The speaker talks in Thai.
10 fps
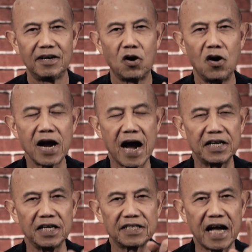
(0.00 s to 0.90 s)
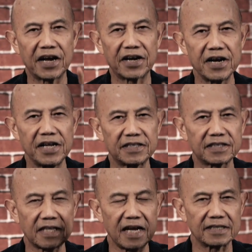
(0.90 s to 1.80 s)
ของการเดินทางครั้งนี้
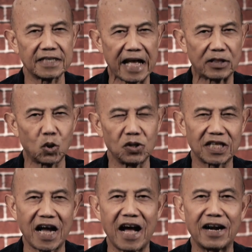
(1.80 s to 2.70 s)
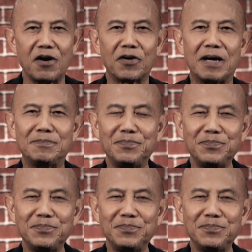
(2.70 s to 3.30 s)
ตั้งแต่ต้นทางแล้วครับ